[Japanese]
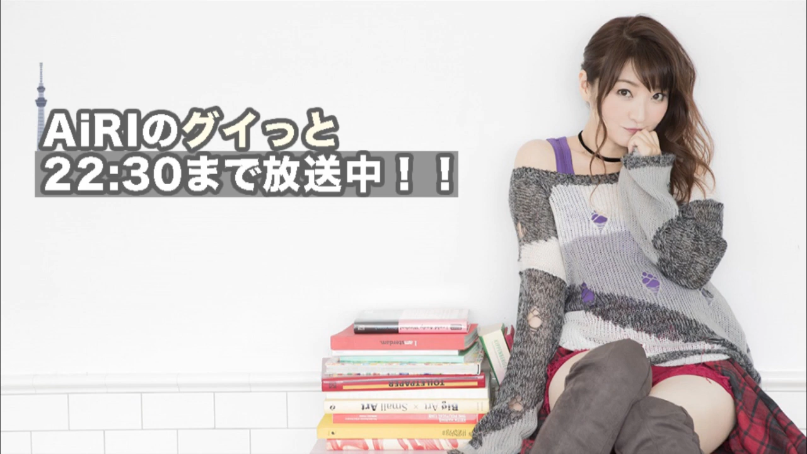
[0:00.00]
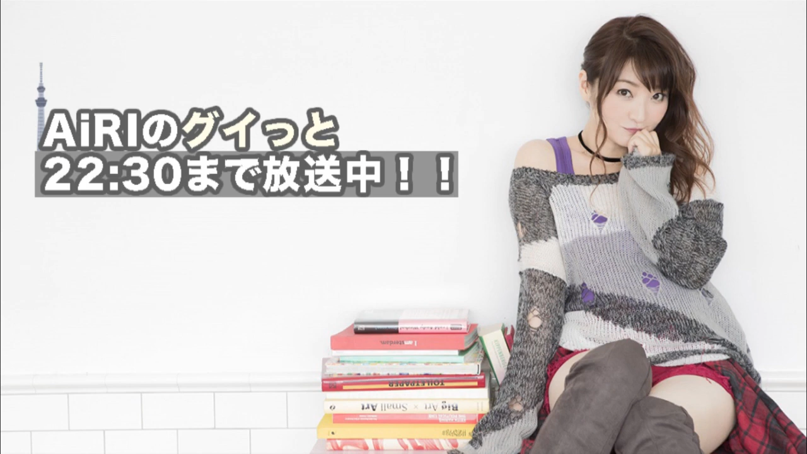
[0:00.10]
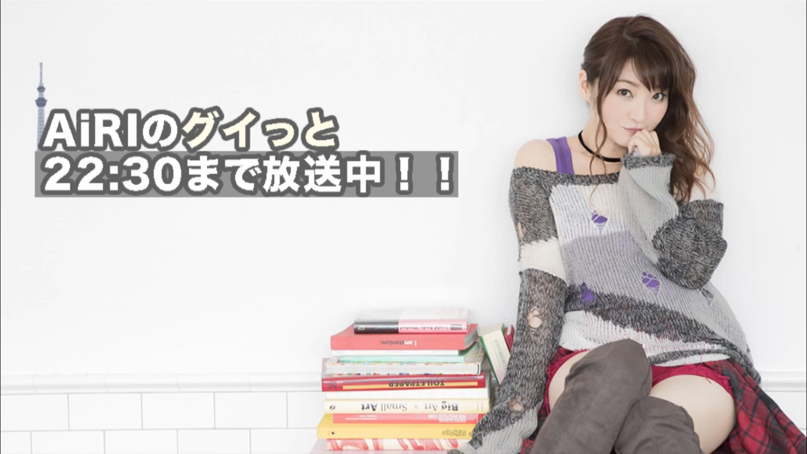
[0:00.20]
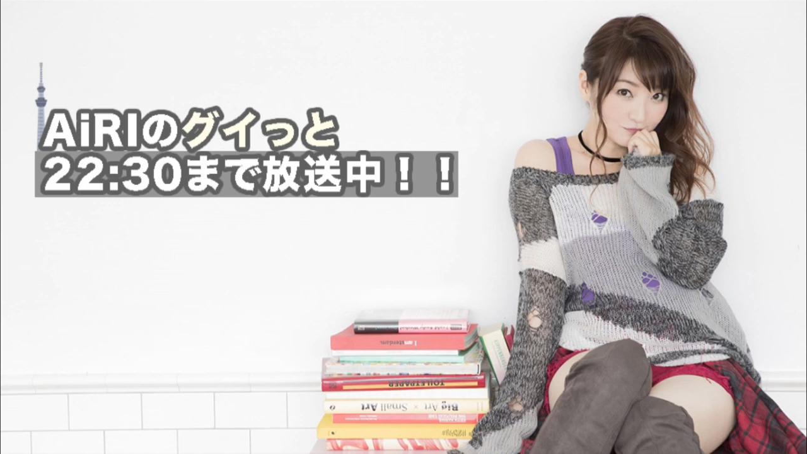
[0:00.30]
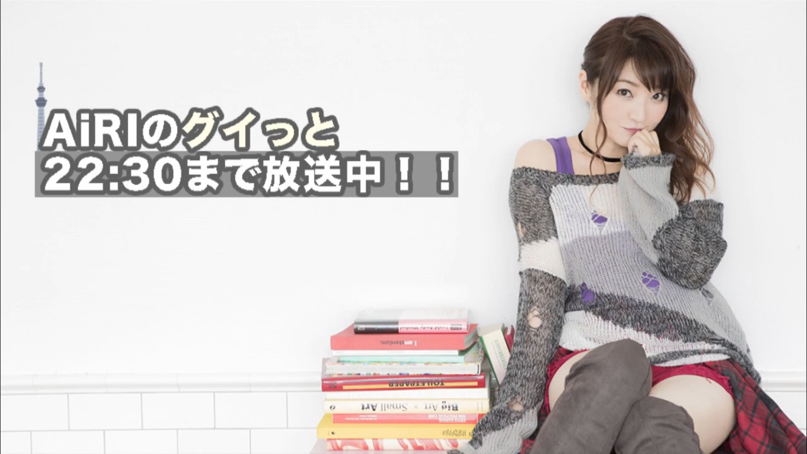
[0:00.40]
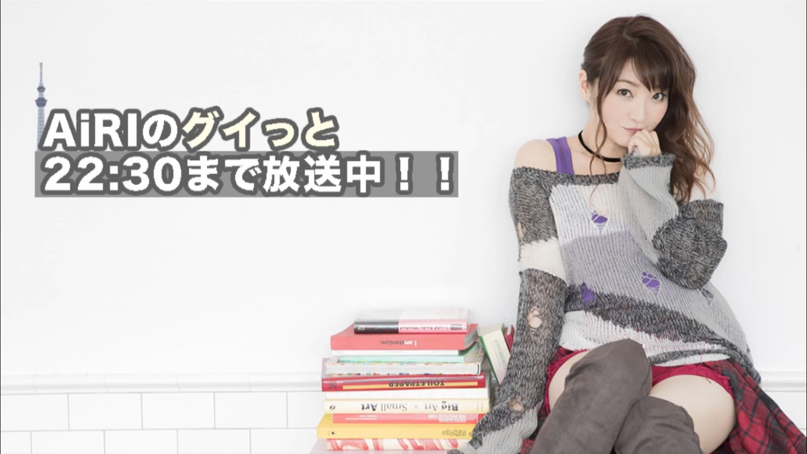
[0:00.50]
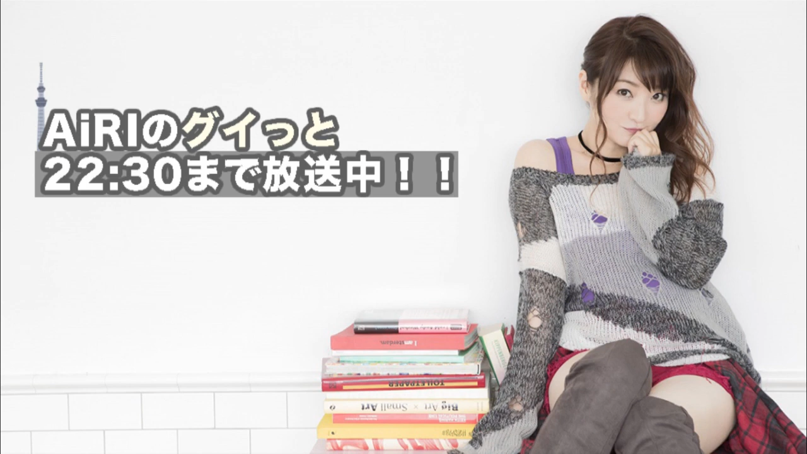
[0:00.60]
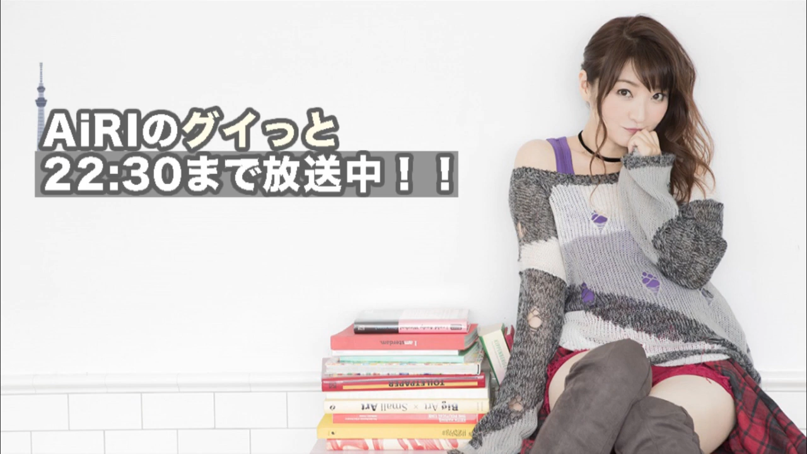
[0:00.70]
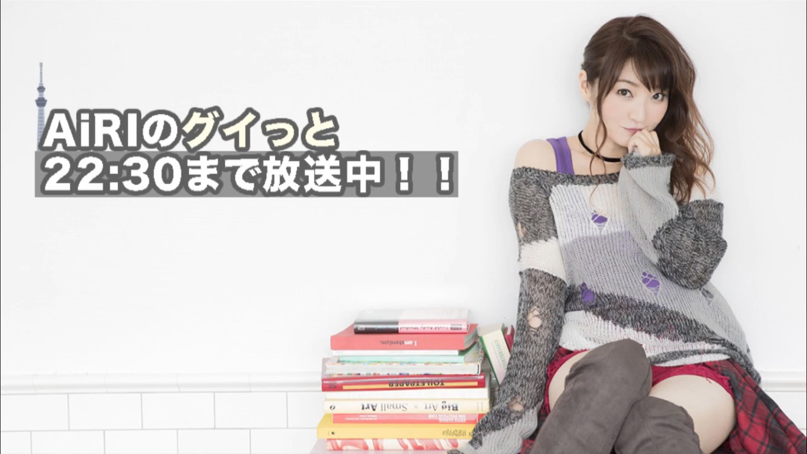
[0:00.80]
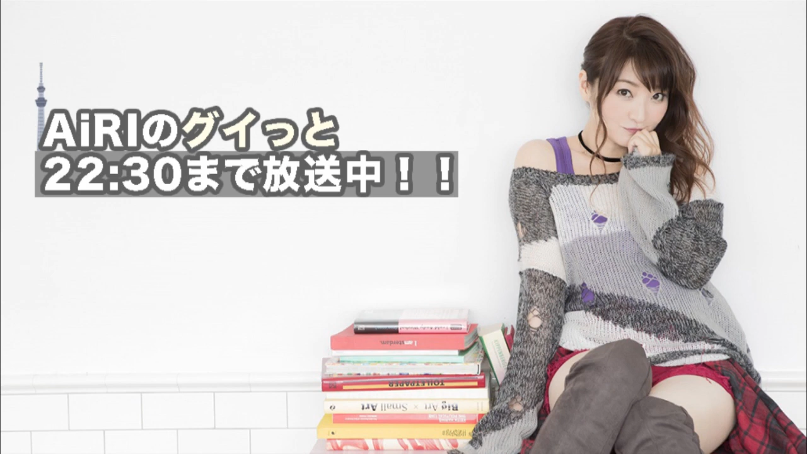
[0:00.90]
あのレジ
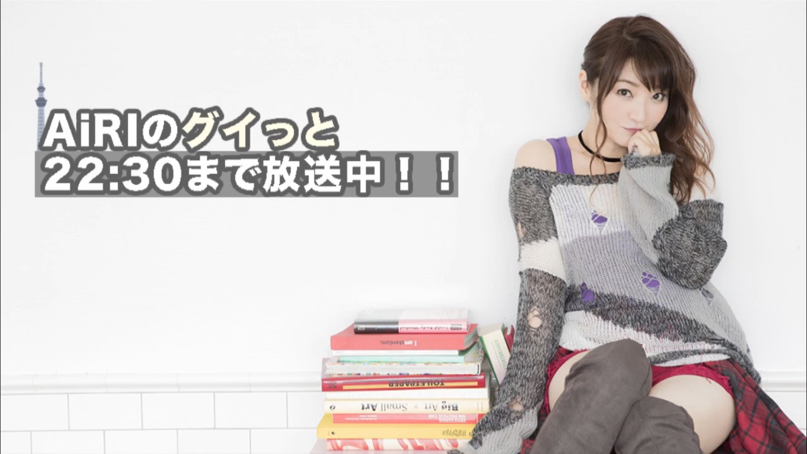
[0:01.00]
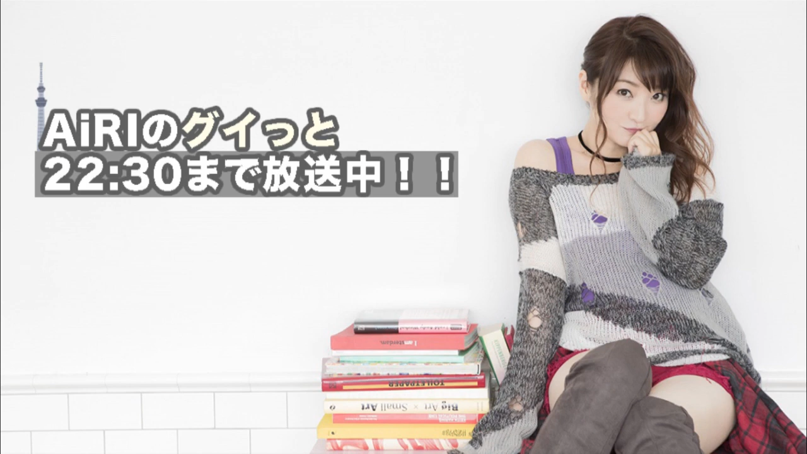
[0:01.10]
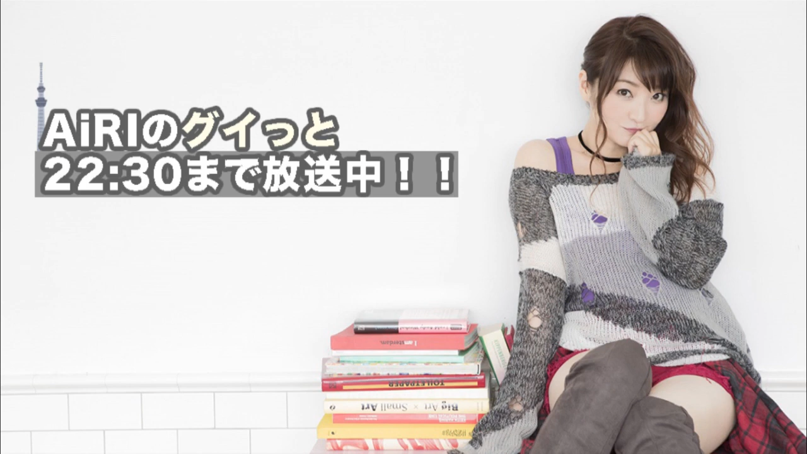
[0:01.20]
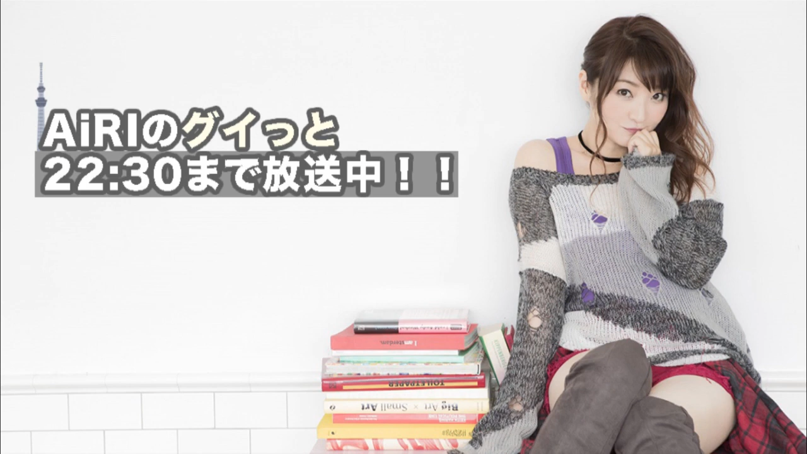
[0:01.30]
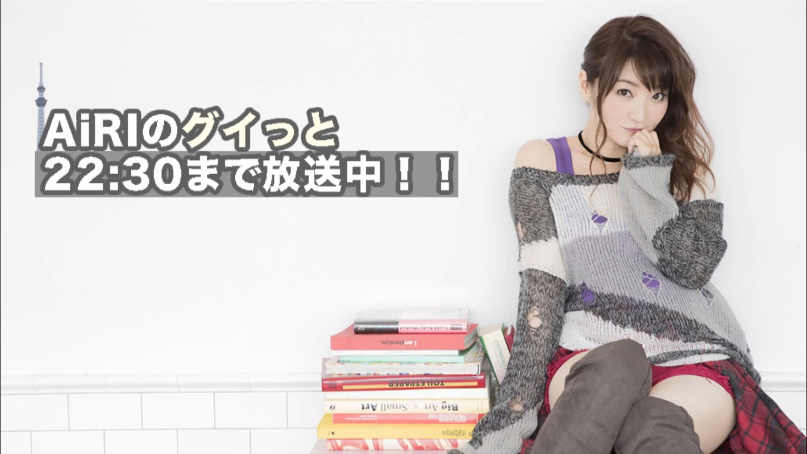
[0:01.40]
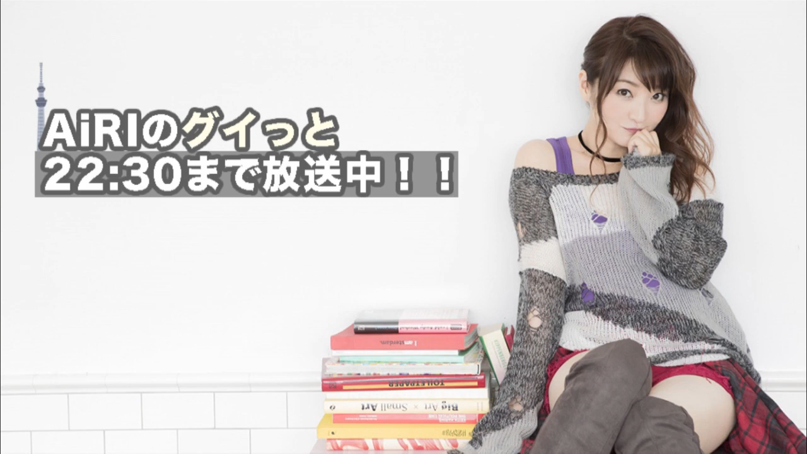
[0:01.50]
横とかに